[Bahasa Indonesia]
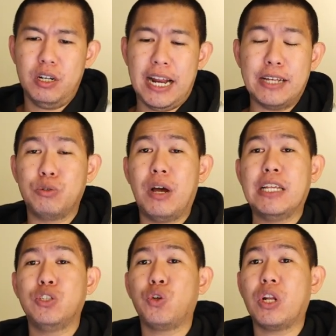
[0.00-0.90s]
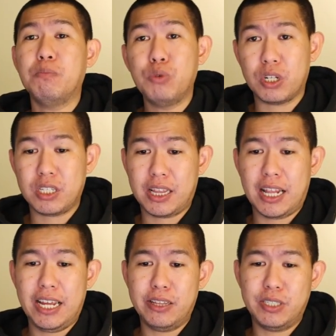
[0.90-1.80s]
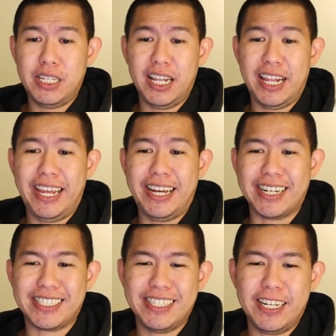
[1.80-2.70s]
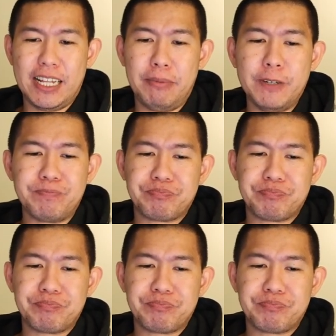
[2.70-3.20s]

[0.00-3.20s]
langsung hancur lebur setelah itu si Lakersnya tapi